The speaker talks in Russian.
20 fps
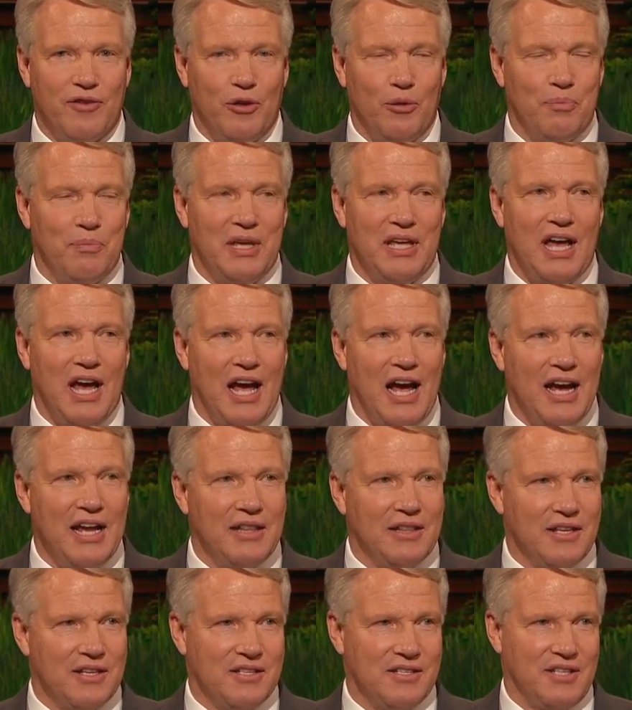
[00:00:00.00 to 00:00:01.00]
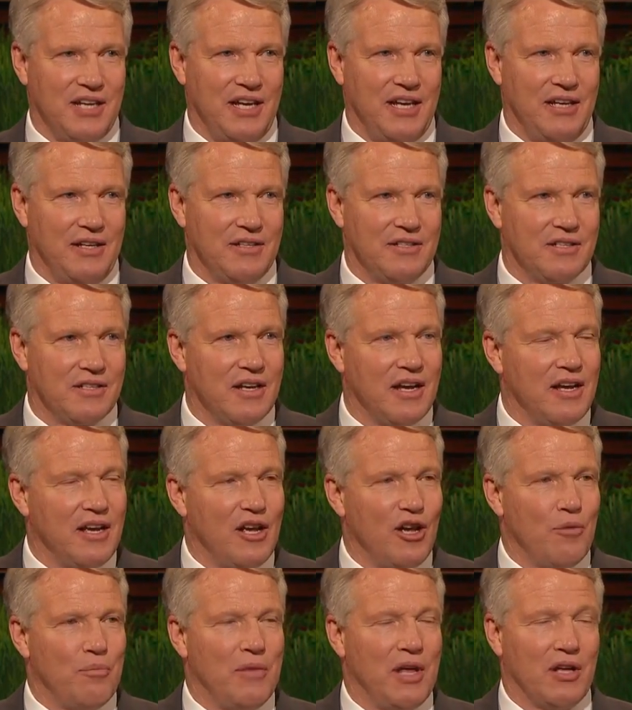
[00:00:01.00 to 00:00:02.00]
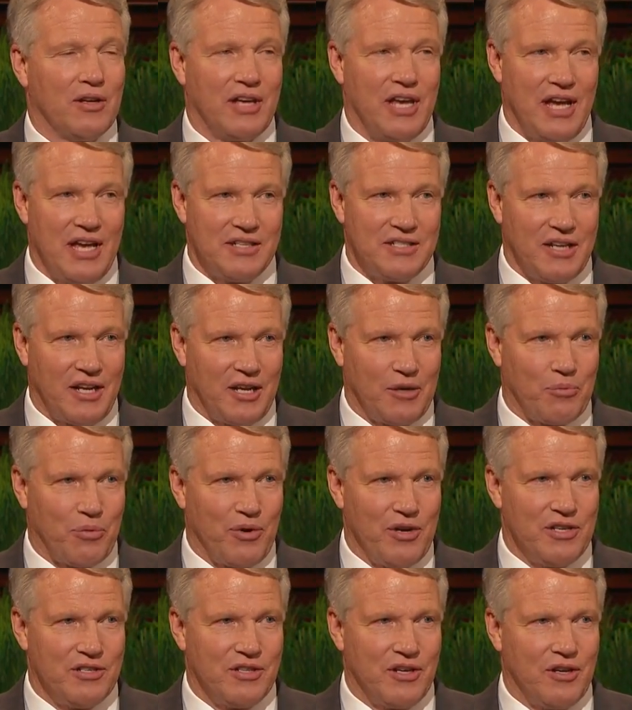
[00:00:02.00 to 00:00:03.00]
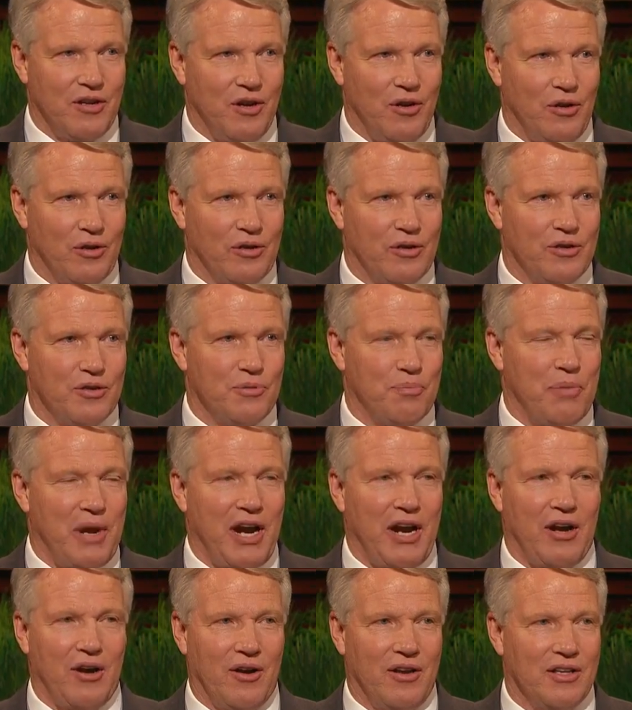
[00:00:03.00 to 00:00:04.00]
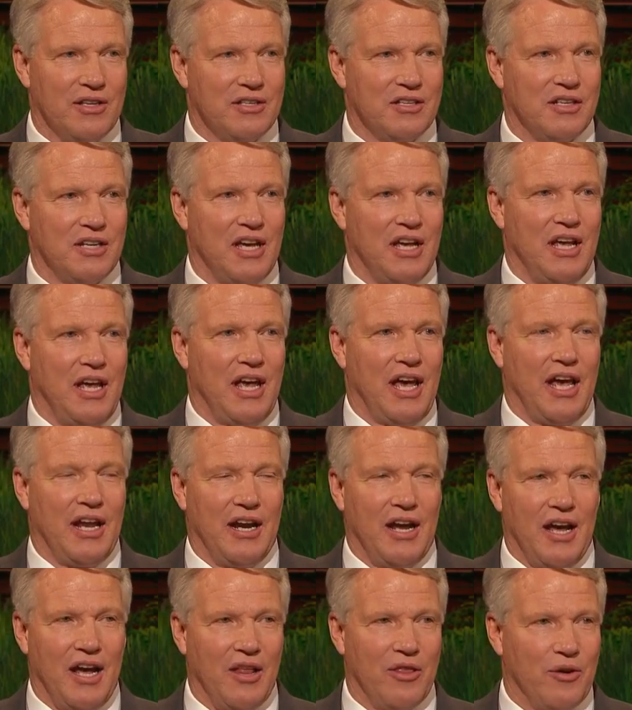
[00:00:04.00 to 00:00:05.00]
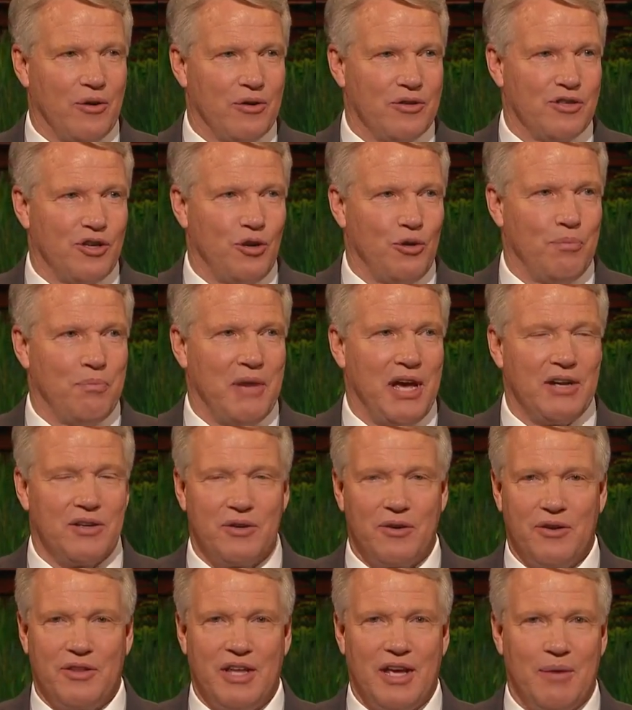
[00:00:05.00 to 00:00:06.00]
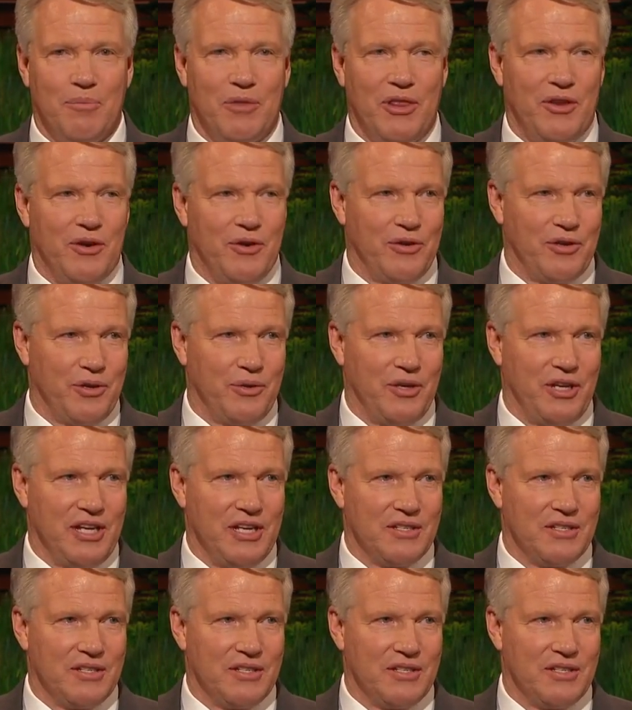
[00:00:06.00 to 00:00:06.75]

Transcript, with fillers: и, несомненно, за ними стояли замечательные носители священства Милхсидекова, родители и другие люди,